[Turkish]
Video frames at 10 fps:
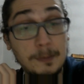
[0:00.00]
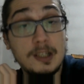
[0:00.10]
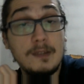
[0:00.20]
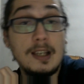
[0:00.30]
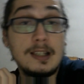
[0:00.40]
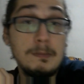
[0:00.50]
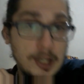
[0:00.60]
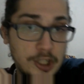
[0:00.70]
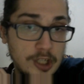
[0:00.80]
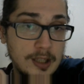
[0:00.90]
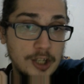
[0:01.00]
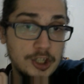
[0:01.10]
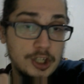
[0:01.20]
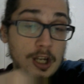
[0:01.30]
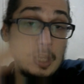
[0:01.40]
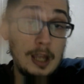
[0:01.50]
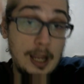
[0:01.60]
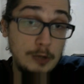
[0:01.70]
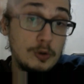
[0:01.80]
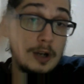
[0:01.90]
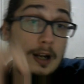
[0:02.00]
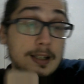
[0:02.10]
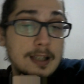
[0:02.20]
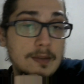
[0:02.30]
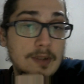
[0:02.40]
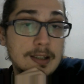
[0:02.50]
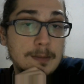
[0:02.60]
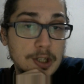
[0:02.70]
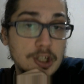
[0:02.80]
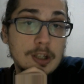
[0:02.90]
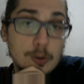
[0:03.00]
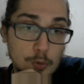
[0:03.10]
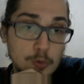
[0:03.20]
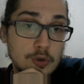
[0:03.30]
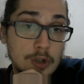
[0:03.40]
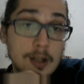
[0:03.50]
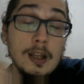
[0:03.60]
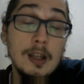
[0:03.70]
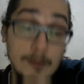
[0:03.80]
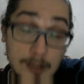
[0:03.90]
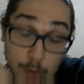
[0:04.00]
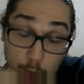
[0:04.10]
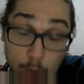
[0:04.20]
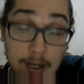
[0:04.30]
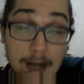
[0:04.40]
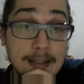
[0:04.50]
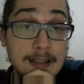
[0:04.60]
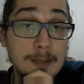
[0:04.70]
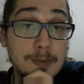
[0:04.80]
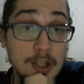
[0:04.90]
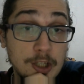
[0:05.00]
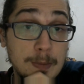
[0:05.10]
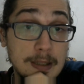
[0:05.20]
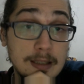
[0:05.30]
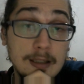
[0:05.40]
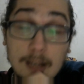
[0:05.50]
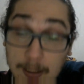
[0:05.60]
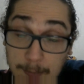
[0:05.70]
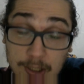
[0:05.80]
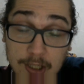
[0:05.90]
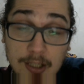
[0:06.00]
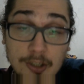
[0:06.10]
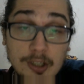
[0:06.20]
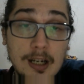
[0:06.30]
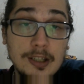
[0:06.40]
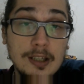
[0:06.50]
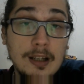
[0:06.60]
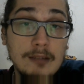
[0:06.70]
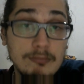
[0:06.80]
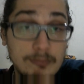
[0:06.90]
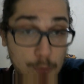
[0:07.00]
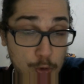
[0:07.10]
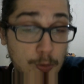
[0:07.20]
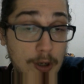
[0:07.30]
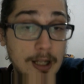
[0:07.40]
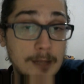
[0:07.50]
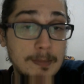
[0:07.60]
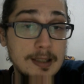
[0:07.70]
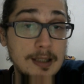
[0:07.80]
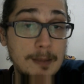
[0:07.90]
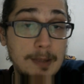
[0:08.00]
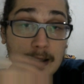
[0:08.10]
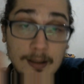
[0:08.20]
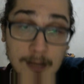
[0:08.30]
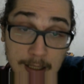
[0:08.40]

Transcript: seviyesi Beşiktaş en yukarıki seviyesi Beşiktaş olunca ve de çok gayret edip çalışması Beşiktaş'ın gerçekten 3 puan almasını da bildi.